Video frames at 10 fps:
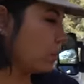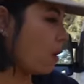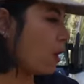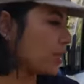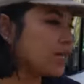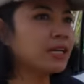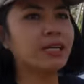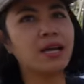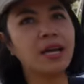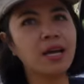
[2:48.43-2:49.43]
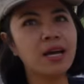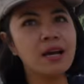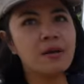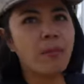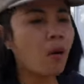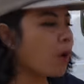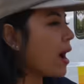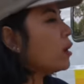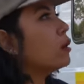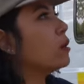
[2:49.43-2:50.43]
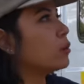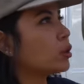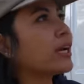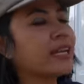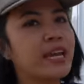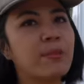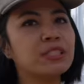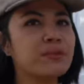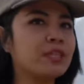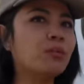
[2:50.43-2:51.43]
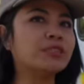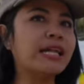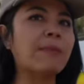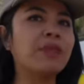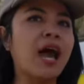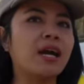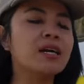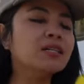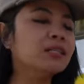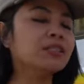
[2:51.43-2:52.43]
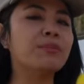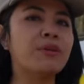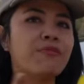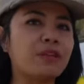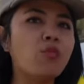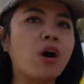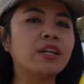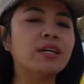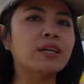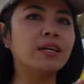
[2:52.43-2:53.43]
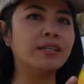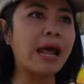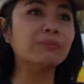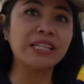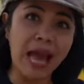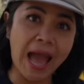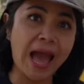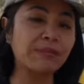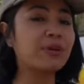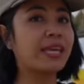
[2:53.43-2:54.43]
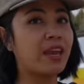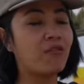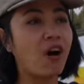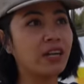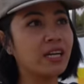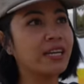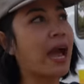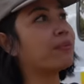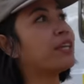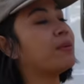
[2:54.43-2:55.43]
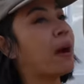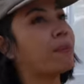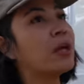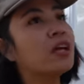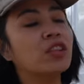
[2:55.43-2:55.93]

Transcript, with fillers: water นะคะเพราะว่ารถคันนี้มันจะมีทั้งหมด3ถังก็คือจะมี fresh water น้ำสะอาดมี gray water น้ำที่แบบ